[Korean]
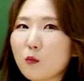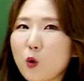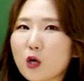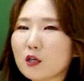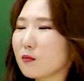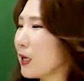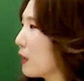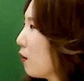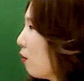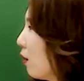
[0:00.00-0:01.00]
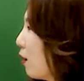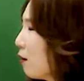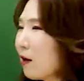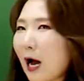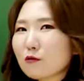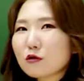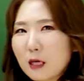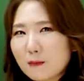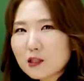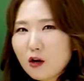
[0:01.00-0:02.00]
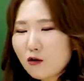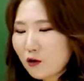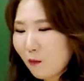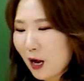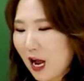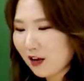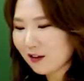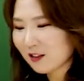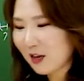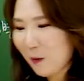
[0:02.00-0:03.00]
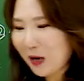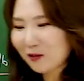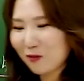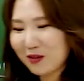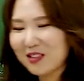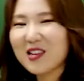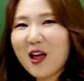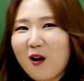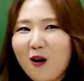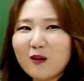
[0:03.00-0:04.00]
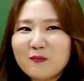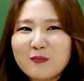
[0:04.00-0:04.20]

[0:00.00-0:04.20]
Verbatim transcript: 포기하시면 안 돼요. 아주 재밌어요, 정말. 제 말을 좀 믿으세요.